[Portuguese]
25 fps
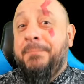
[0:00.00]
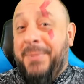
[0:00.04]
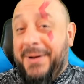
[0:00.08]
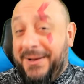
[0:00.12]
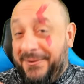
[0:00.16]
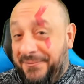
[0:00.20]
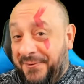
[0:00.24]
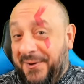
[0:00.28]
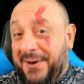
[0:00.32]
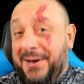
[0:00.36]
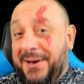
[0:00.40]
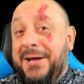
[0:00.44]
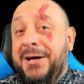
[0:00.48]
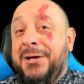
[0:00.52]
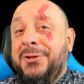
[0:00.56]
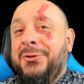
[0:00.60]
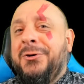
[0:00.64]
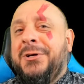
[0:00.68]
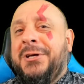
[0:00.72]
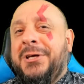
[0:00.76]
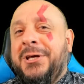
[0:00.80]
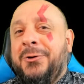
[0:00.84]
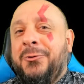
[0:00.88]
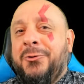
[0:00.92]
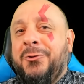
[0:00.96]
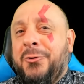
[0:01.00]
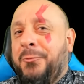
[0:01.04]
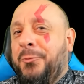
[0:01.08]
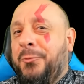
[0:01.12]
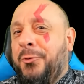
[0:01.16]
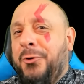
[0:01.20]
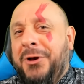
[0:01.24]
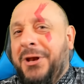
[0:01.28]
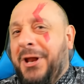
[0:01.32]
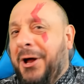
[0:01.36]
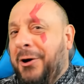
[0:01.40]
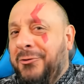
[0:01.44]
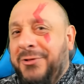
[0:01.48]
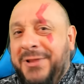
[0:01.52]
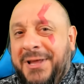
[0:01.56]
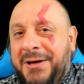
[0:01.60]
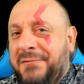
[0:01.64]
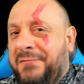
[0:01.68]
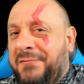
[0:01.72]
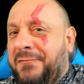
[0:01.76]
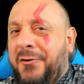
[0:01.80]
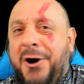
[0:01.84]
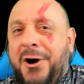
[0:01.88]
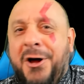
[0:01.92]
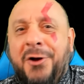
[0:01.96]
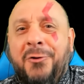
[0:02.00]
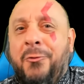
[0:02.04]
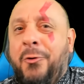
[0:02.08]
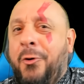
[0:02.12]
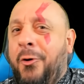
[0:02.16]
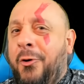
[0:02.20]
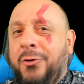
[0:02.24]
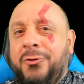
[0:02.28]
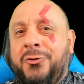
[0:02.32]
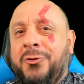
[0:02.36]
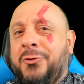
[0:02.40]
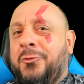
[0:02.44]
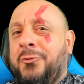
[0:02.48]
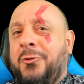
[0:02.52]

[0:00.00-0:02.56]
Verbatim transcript: falando que o urubu não devora o outro